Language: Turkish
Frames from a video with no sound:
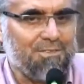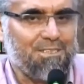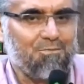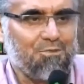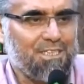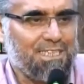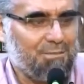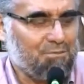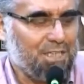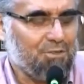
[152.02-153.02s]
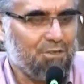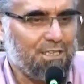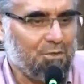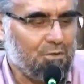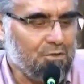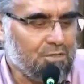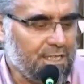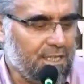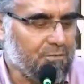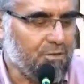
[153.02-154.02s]
bizim müstahdem çayı önüne
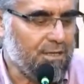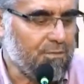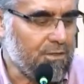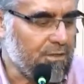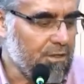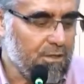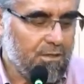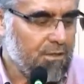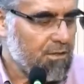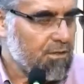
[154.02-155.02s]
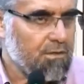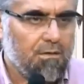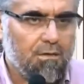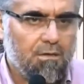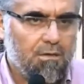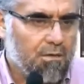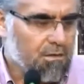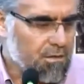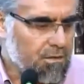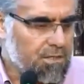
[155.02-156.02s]
koyunca böyle yaptı.
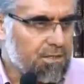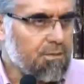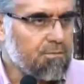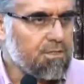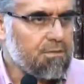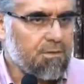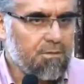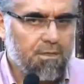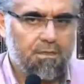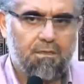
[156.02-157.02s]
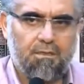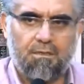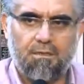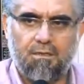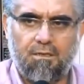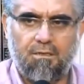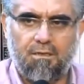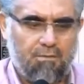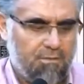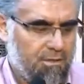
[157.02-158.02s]
E, istememiştim ama.
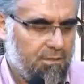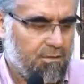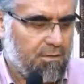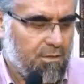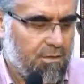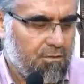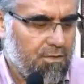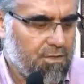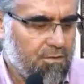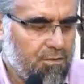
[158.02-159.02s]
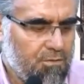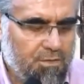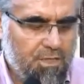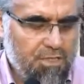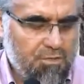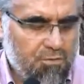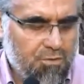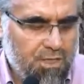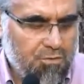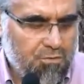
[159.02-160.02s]
Ha? Bir kaç, kur,
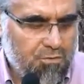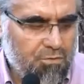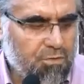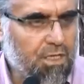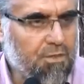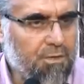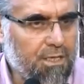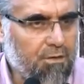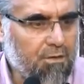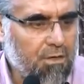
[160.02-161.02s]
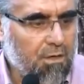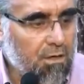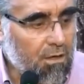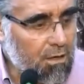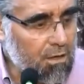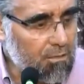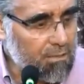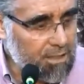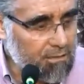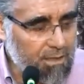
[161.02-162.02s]
kaç kuruş? Hayır para yok. Aa
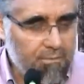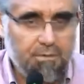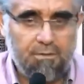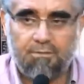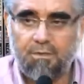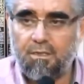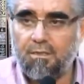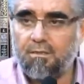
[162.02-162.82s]
bedava mı? Falan.